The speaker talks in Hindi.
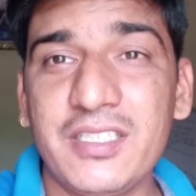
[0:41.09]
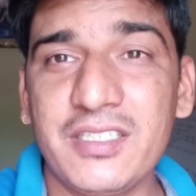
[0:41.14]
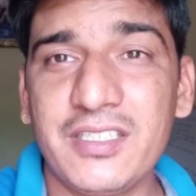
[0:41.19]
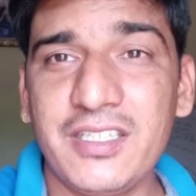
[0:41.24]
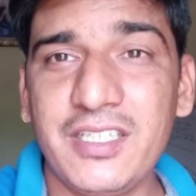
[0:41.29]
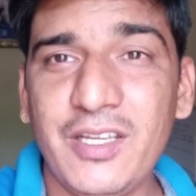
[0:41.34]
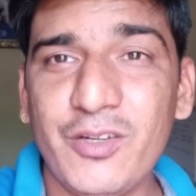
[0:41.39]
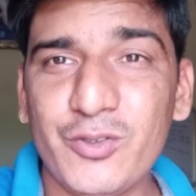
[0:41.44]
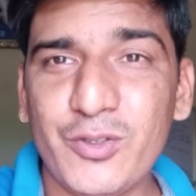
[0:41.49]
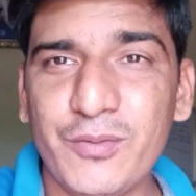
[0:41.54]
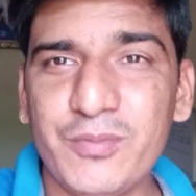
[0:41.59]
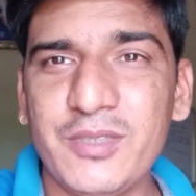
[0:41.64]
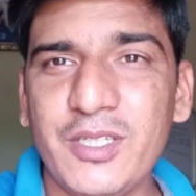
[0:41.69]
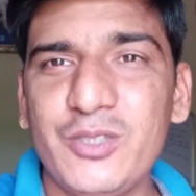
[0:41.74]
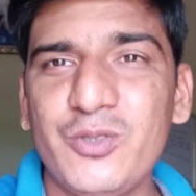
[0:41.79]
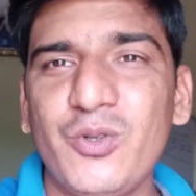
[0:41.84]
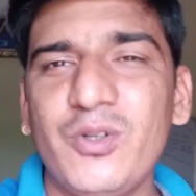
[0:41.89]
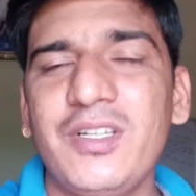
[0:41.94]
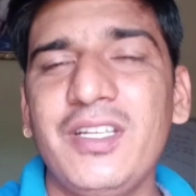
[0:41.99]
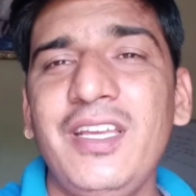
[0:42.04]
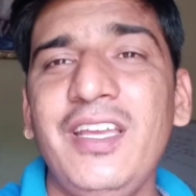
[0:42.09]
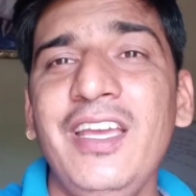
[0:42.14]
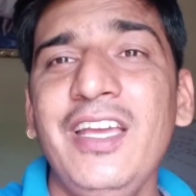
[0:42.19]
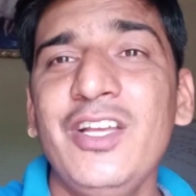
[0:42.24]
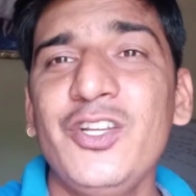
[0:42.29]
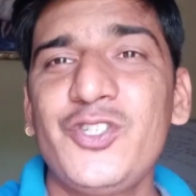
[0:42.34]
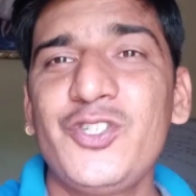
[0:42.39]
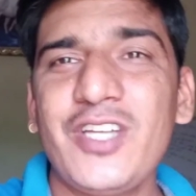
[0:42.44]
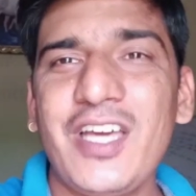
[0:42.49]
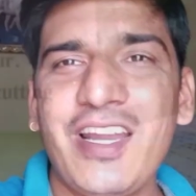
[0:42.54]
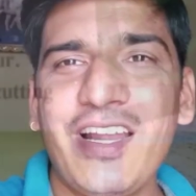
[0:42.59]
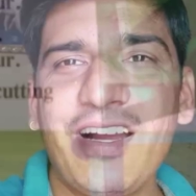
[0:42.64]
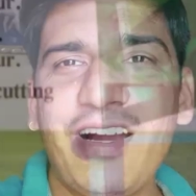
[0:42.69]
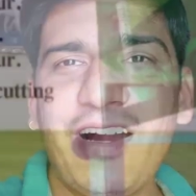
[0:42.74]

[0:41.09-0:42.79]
सस्ती और सबसे छोटी चारा